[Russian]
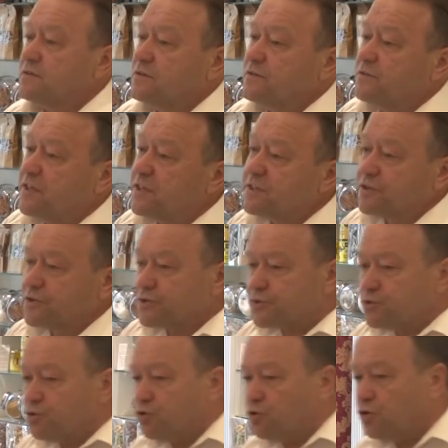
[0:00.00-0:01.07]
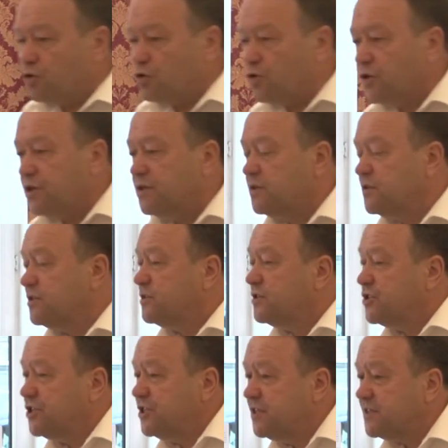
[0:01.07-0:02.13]
Ветер сухой,
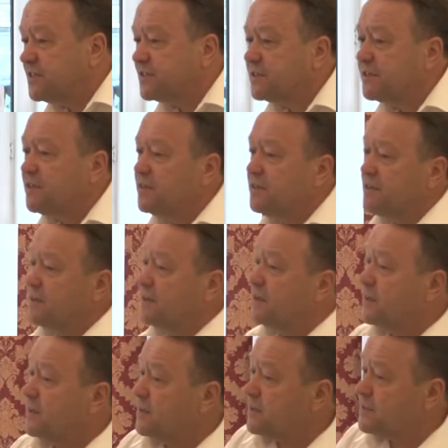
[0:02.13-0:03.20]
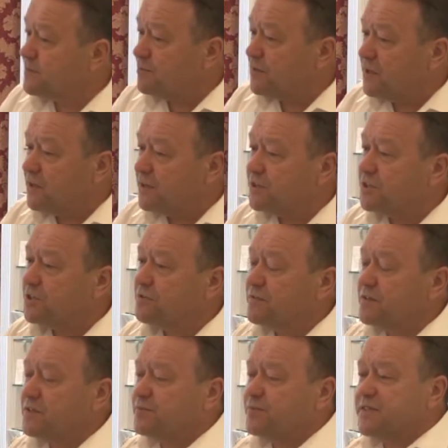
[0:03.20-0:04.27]
чистый, изменчивый,
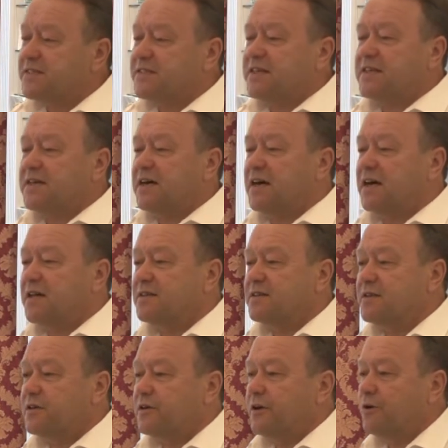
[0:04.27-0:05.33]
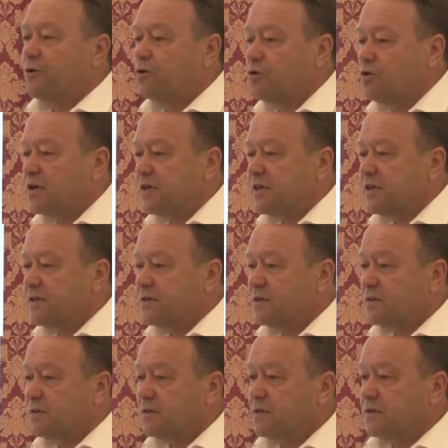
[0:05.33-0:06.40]
непостоянный, легкий,
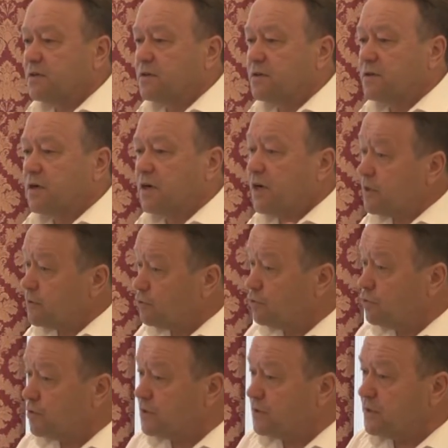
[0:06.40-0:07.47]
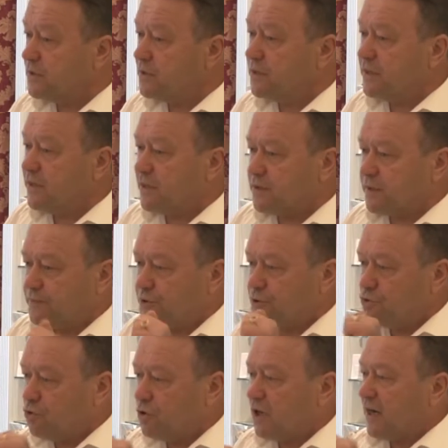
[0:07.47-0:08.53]
холодный. И это
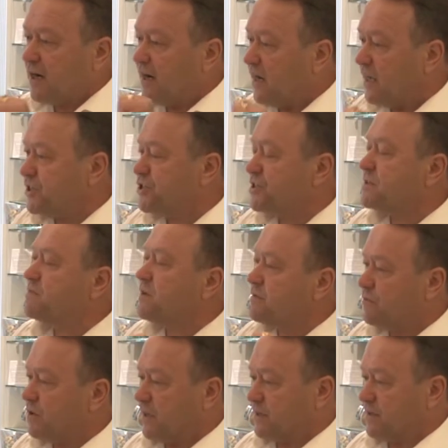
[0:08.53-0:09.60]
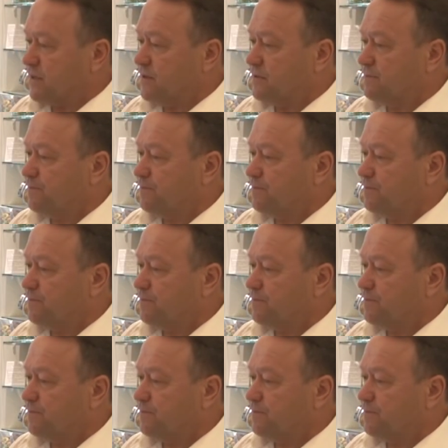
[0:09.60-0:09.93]
все качество ваты.